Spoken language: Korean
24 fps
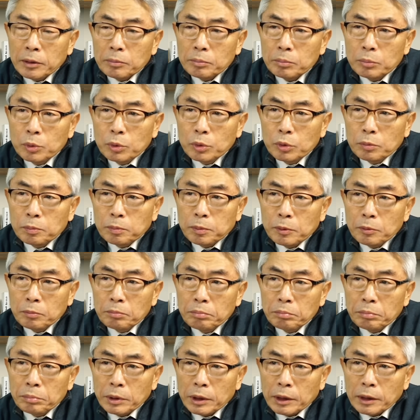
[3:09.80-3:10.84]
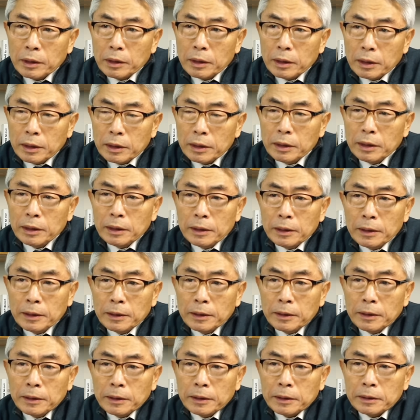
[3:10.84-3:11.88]
무분별의
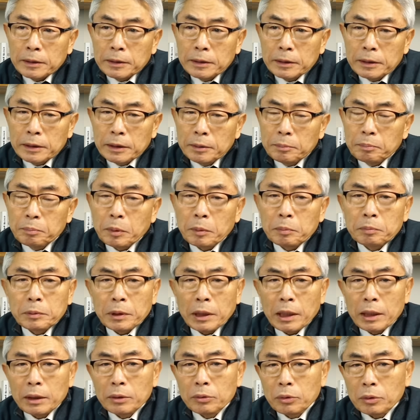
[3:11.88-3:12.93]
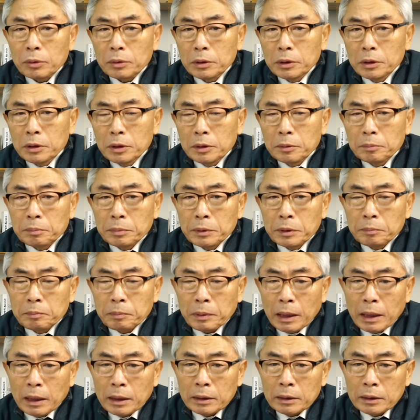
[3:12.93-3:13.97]
그 입법 태도를
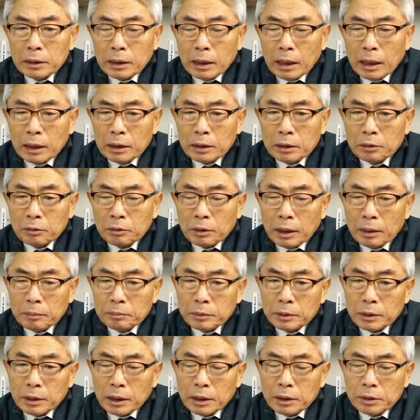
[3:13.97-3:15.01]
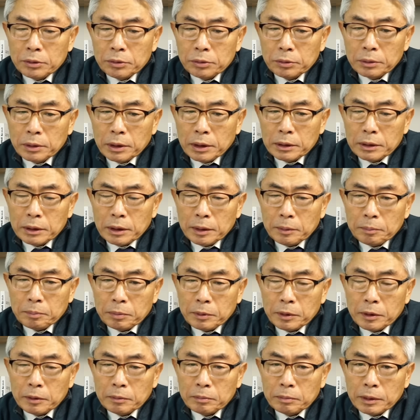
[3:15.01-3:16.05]
비판을 하려고 합니다. 이
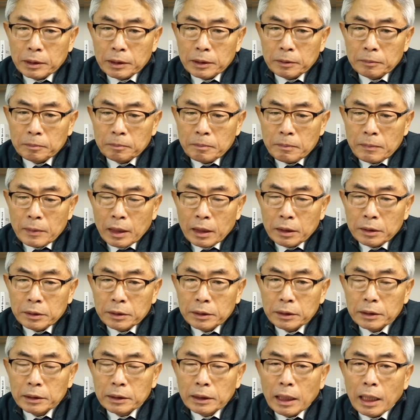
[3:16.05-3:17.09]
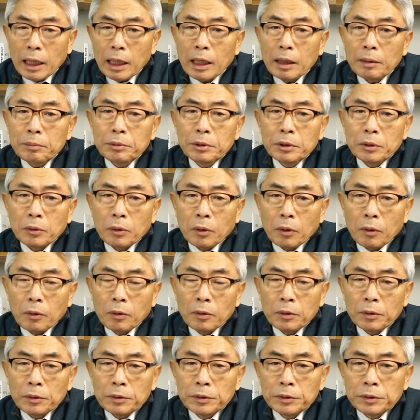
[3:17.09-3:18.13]
중대재해법은 여야
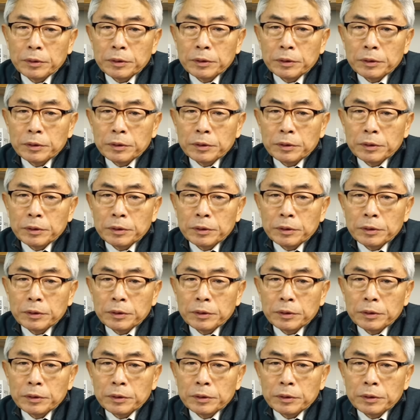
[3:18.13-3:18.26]
합의로